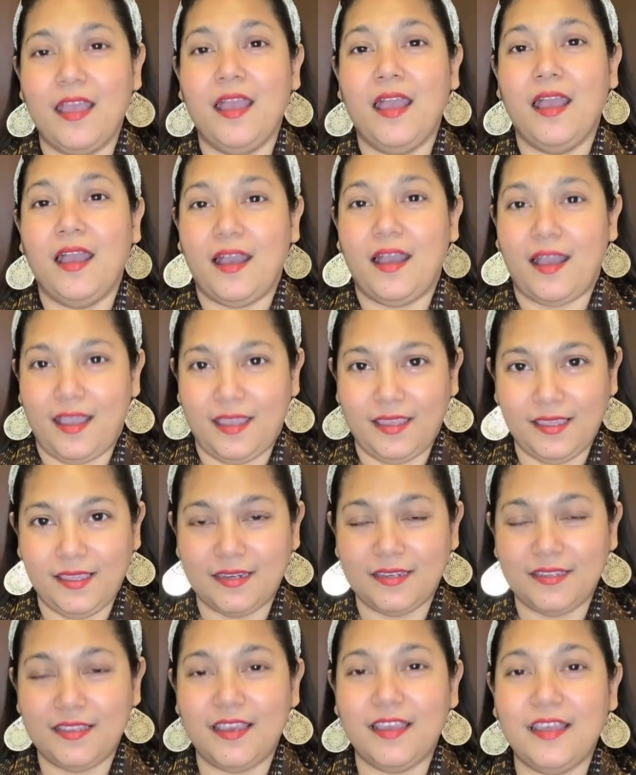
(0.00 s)

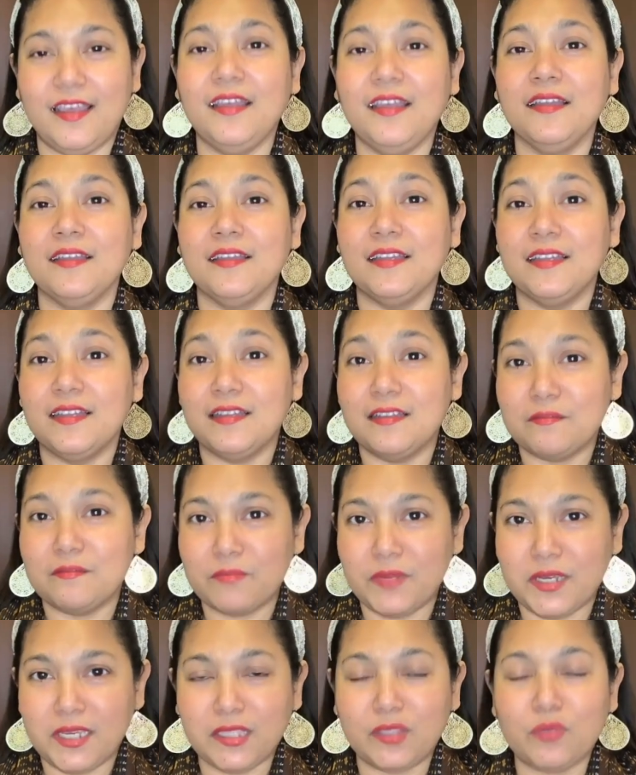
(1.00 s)
Akhirnya
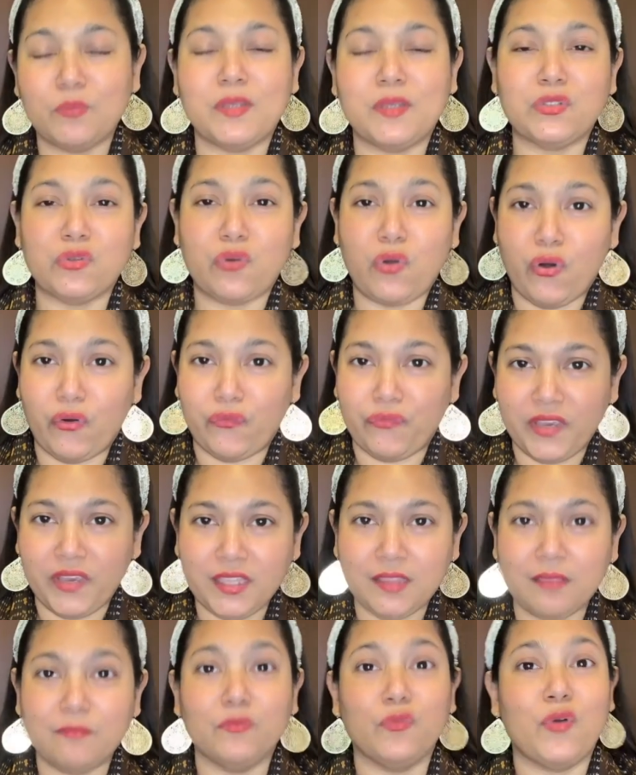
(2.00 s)
begitu masuk COVID,
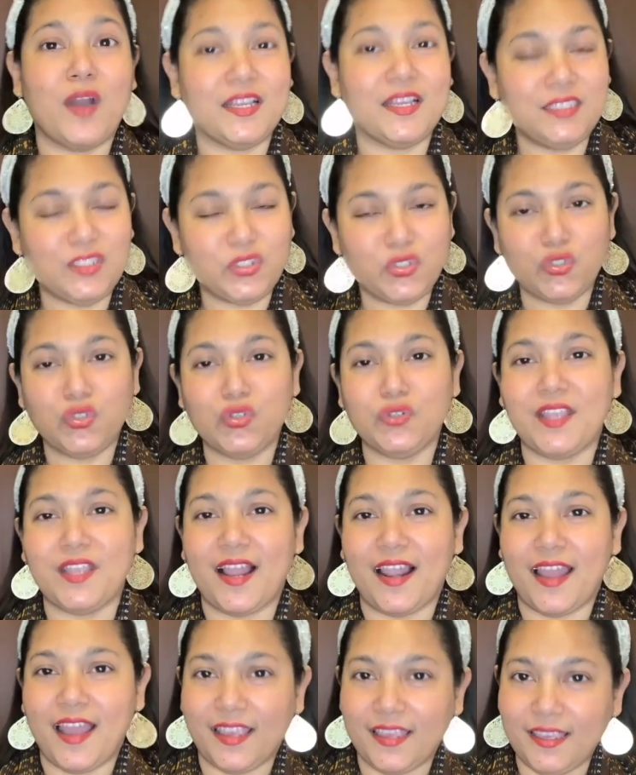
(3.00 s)
Bu Haji cucunya
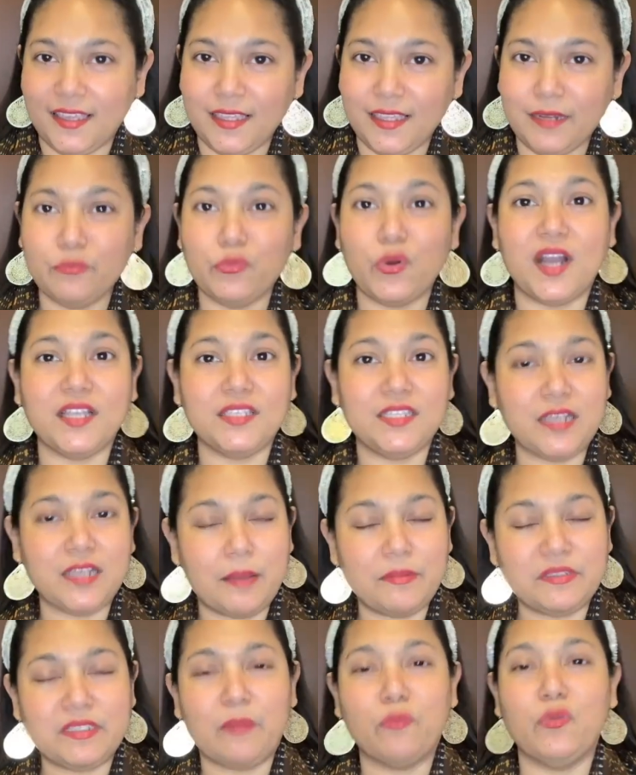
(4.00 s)
lahir, Bu Haji nggak bisa
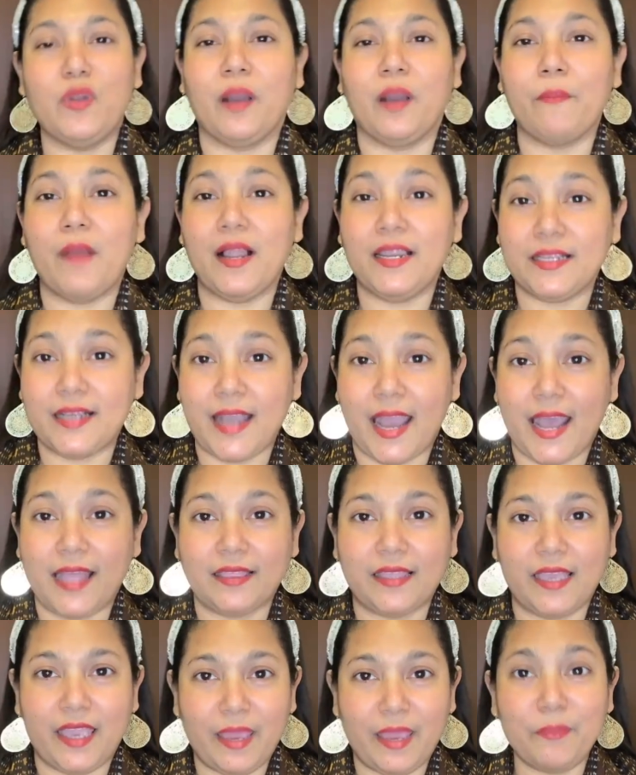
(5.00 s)
bolak-balik ke
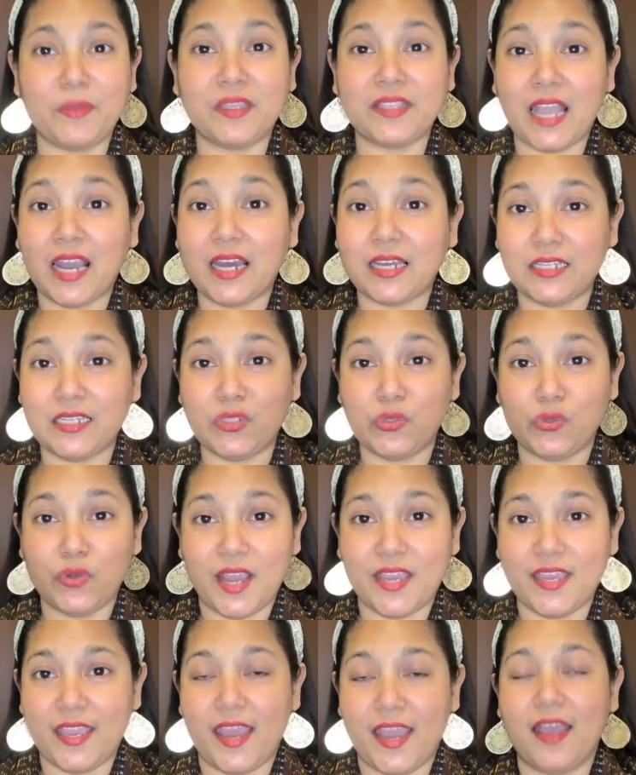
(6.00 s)
ATM, kita ngeri juga
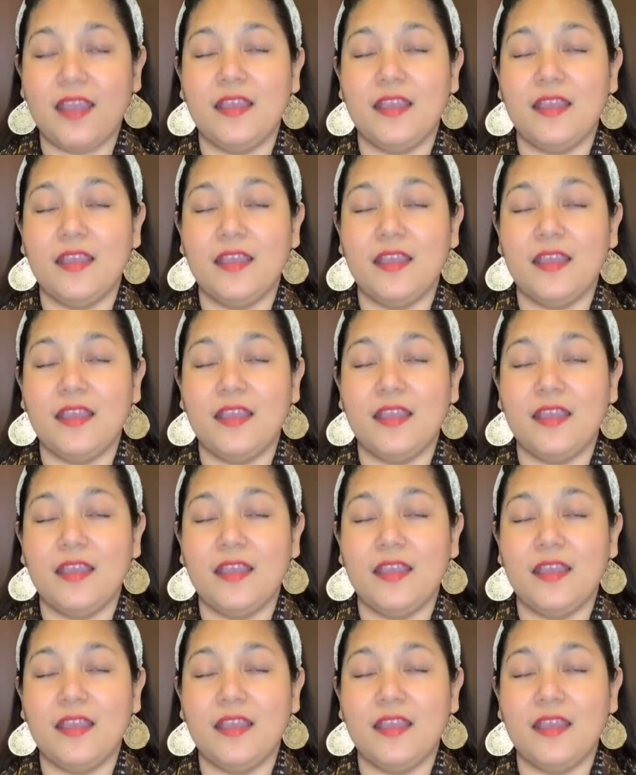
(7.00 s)
ya.